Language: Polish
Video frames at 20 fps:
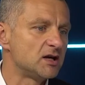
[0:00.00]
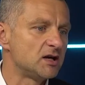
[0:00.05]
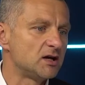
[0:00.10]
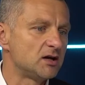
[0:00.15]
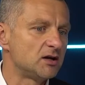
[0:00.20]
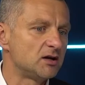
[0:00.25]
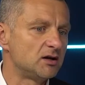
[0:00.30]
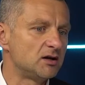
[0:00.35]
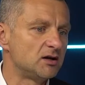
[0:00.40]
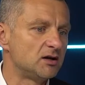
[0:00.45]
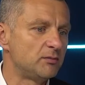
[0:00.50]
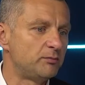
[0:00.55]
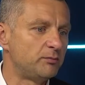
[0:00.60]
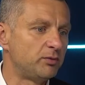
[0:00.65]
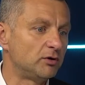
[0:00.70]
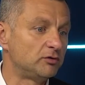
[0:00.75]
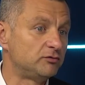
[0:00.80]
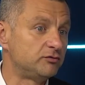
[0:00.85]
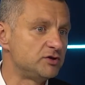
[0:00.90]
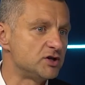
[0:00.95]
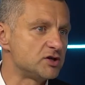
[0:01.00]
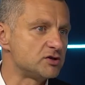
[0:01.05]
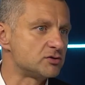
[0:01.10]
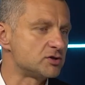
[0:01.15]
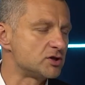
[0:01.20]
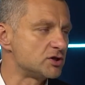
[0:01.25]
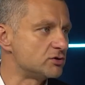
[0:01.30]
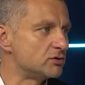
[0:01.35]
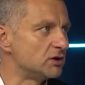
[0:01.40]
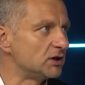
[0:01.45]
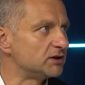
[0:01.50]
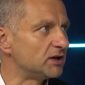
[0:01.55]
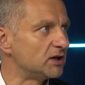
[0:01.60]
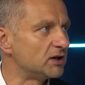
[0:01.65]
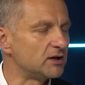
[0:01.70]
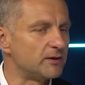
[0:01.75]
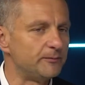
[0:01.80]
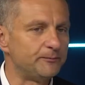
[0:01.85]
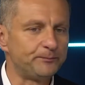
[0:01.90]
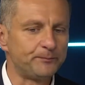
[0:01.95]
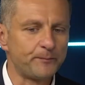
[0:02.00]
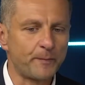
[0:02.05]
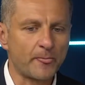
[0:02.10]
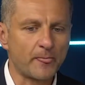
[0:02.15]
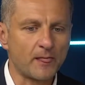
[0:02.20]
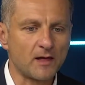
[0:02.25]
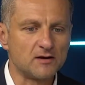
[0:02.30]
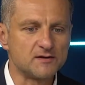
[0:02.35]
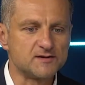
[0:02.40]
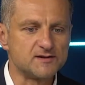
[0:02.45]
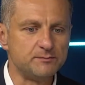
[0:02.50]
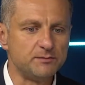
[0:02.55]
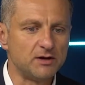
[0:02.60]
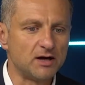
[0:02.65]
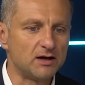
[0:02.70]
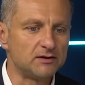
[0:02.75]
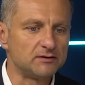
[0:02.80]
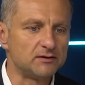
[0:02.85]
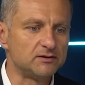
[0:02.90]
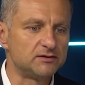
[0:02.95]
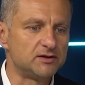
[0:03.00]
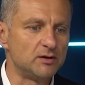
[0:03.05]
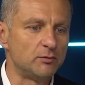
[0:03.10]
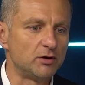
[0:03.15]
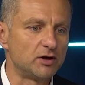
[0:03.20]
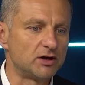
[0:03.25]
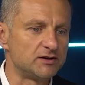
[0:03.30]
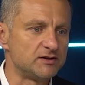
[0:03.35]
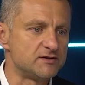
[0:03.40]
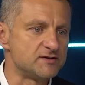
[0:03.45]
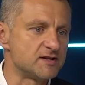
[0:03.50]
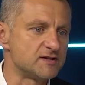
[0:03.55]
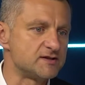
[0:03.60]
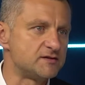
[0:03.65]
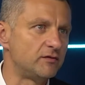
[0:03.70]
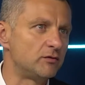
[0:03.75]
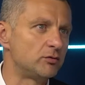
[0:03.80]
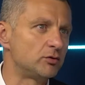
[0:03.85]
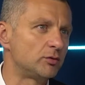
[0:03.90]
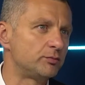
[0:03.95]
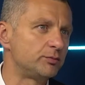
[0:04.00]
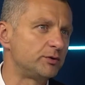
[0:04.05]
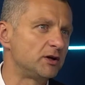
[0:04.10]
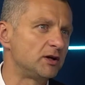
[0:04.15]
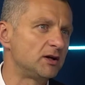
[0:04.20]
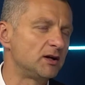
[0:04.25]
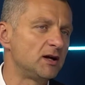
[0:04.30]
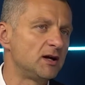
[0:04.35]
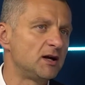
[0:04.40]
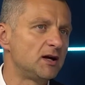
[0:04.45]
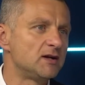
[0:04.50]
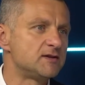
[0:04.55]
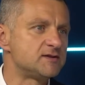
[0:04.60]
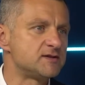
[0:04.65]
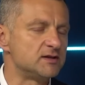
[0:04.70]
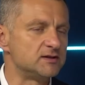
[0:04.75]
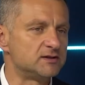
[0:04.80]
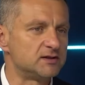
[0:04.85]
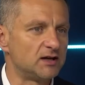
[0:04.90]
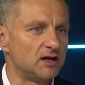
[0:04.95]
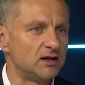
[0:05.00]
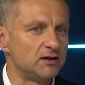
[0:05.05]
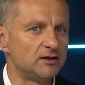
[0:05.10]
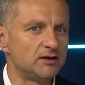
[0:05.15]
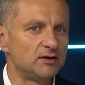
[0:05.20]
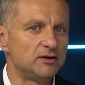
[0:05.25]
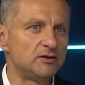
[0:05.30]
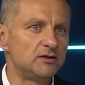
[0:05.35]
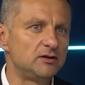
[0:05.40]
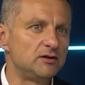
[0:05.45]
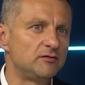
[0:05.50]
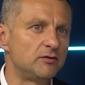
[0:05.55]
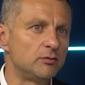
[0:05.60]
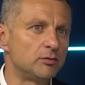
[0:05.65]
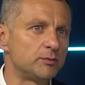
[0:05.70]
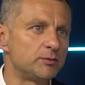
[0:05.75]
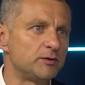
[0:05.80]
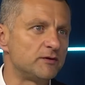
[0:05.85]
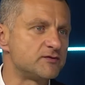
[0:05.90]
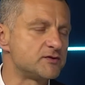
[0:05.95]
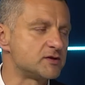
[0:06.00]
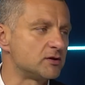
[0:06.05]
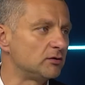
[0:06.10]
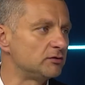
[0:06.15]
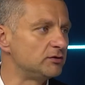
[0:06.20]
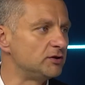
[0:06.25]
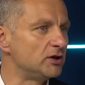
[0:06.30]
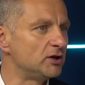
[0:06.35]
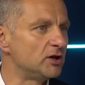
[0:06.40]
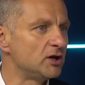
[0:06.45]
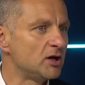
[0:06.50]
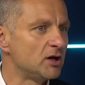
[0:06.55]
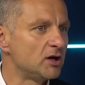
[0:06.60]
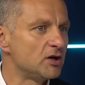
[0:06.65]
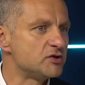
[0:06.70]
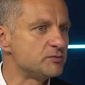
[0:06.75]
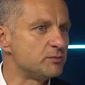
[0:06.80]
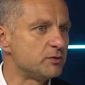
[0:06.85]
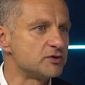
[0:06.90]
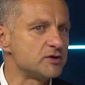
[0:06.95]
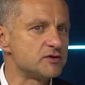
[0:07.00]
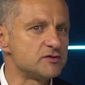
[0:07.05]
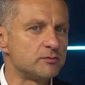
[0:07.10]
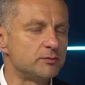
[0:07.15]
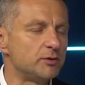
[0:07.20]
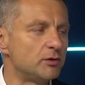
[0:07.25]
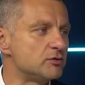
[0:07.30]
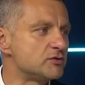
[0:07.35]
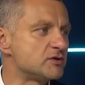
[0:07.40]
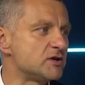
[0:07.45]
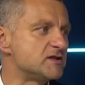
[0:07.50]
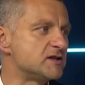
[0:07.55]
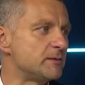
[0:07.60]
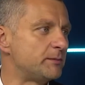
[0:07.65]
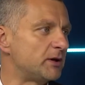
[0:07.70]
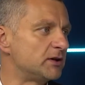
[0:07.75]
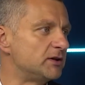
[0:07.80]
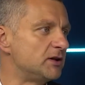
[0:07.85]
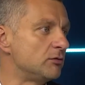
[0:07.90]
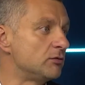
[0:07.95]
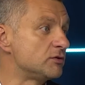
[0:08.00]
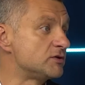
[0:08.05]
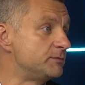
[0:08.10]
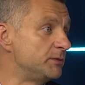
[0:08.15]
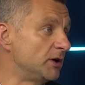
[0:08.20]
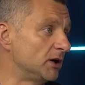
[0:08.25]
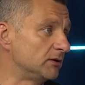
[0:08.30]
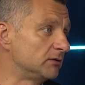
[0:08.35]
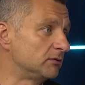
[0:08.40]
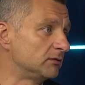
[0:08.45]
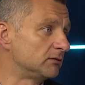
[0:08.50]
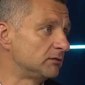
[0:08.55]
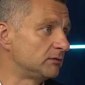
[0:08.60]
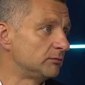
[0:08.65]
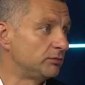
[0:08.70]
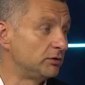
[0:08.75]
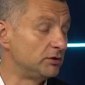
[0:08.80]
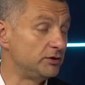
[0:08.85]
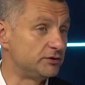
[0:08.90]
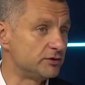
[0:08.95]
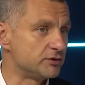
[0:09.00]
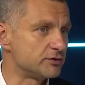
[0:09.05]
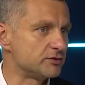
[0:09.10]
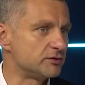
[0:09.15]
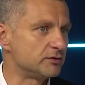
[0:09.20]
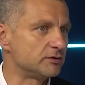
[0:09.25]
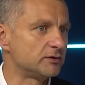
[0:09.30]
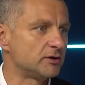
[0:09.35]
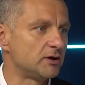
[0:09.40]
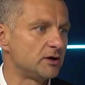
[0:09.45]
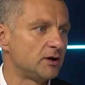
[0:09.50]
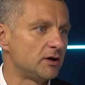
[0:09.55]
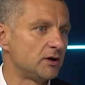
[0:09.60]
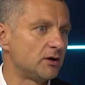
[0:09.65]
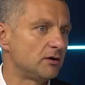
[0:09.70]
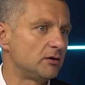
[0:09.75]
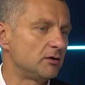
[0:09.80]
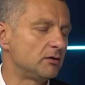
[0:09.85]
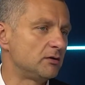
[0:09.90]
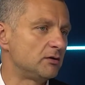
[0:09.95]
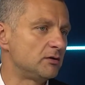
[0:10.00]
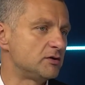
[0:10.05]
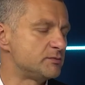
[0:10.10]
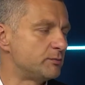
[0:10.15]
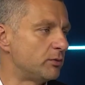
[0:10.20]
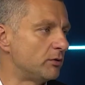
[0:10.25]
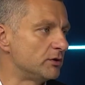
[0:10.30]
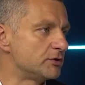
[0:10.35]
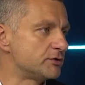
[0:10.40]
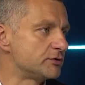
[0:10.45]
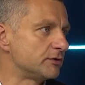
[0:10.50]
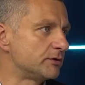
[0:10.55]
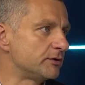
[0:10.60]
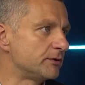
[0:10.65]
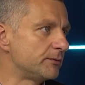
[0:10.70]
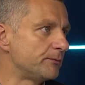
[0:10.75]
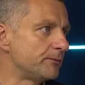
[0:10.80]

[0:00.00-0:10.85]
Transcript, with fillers: E, po 26 latach mm, zmian, demokratyzacji w Europie Centralnej i w Europie Wschodniej, społeczeństwo białoruskie zapragnęło zmian politycznych, e, społecznych.